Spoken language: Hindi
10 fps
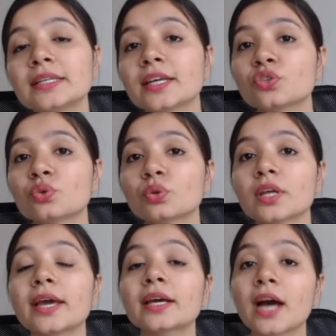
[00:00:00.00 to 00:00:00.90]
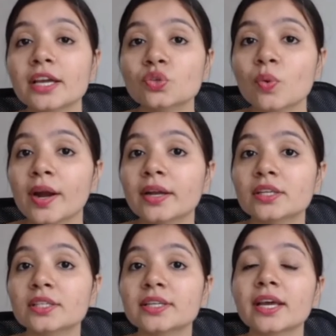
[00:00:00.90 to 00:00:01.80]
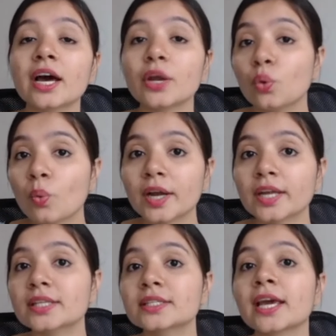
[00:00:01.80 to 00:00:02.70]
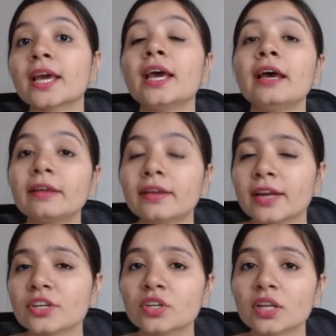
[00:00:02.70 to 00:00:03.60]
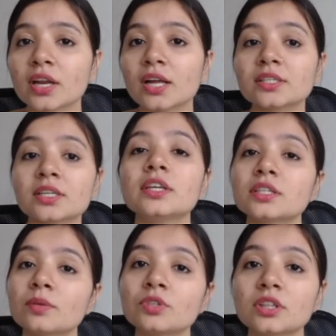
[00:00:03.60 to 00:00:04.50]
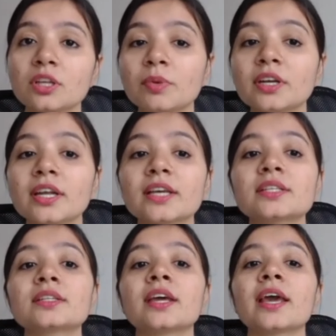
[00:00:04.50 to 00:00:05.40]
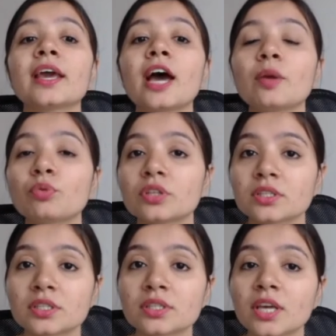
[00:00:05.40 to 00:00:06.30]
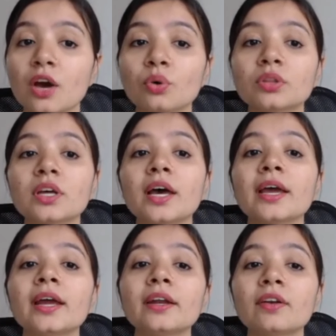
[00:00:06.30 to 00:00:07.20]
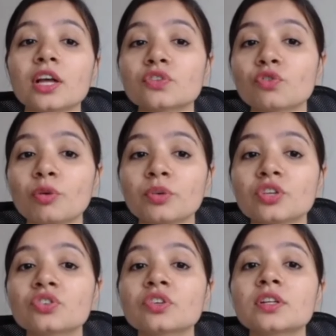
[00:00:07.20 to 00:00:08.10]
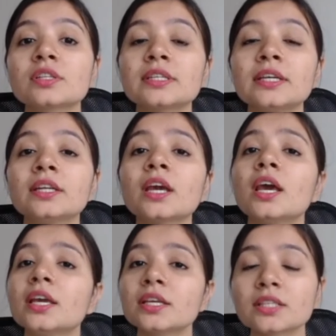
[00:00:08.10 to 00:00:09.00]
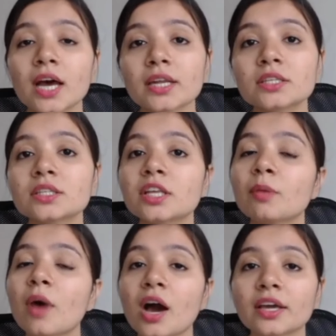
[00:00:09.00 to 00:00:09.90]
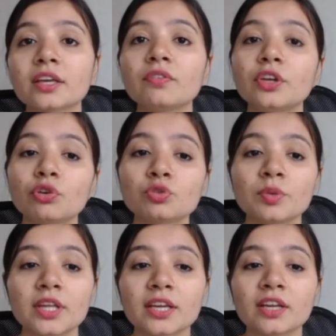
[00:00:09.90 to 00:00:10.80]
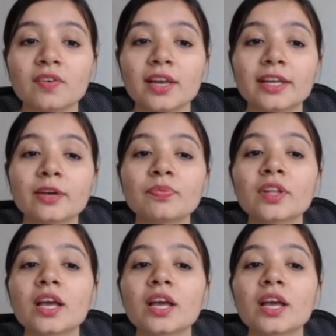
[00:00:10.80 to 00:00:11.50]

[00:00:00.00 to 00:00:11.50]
जी टेस्ट होता है काई स्क्वायर टेस्ट है अनोवा टेस्ट है रिग्रेशन एनालिसिस ये सब जितने भी टेस्ट हैं हाइपोथेसिस क्या होता है ट्रांसफॉर्मेशन ईडी e ये सारी चीजें हम आगे की वीडियोज में देखने वाले हैं